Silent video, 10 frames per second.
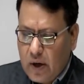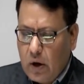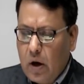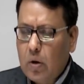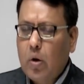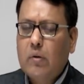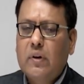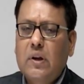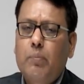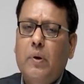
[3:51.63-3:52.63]
लॉट ऑफ
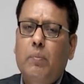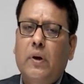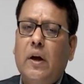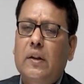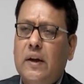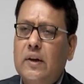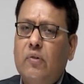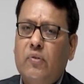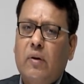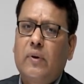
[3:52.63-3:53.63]
अदर पीपल आर दे इन
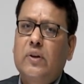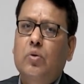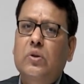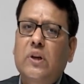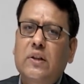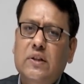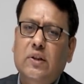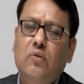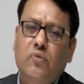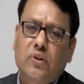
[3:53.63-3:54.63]
फैमिली जो जा सकते हैं
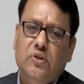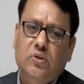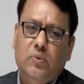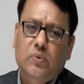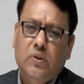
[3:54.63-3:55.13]
उन फंक्शन में